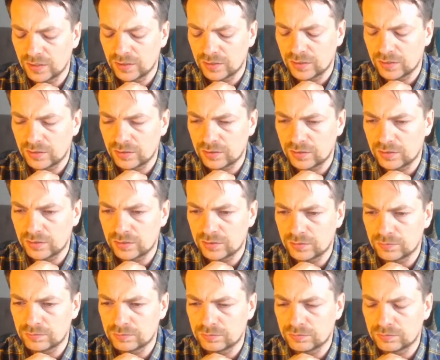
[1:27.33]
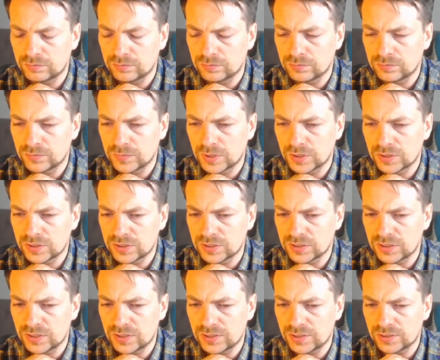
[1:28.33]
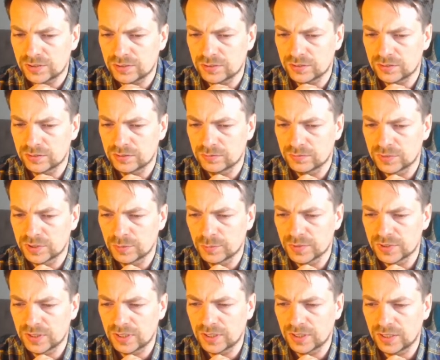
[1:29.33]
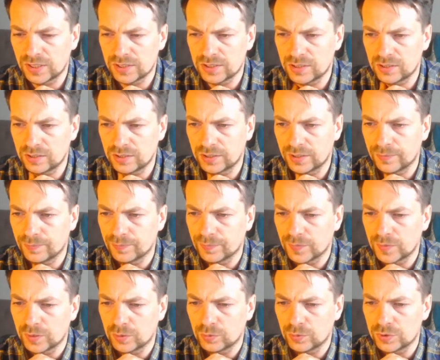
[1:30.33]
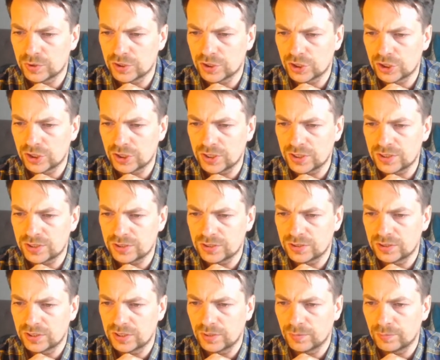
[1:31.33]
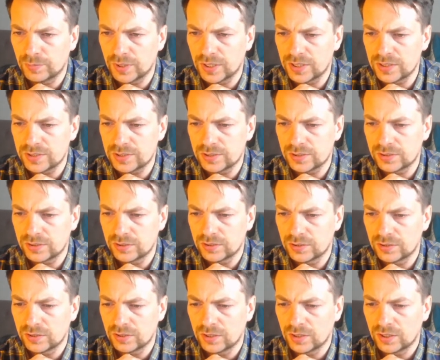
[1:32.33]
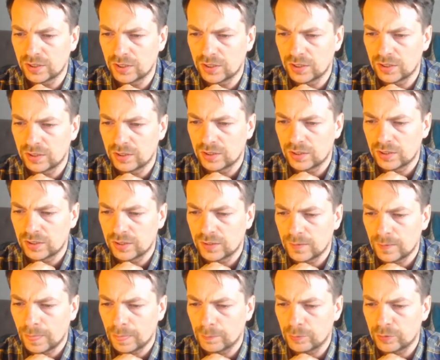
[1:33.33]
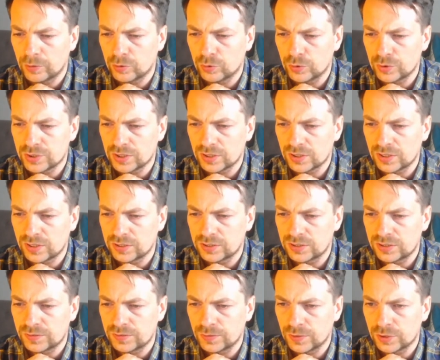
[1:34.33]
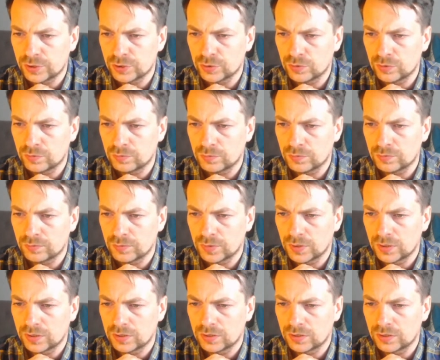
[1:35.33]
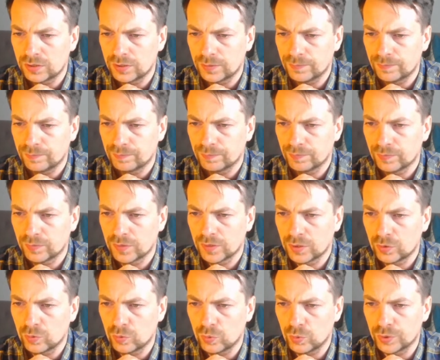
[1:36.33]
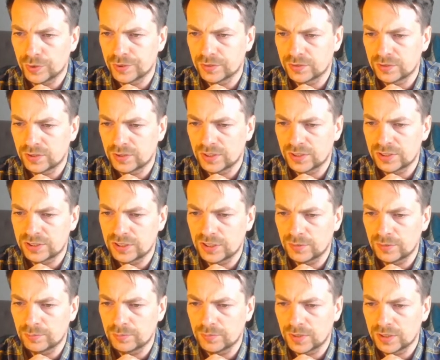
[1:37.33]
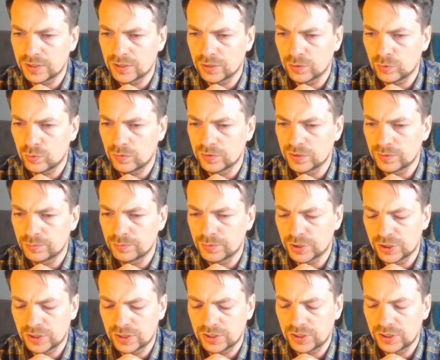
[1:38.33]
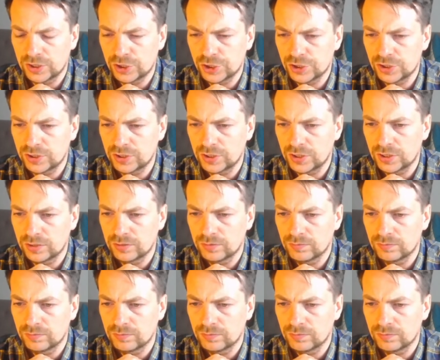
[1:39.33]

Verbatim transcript: э, так сказать, э, самостоятельная Конь c6, e5. Приходится отходить ферзем. Э, конь d7, атакована пешка e4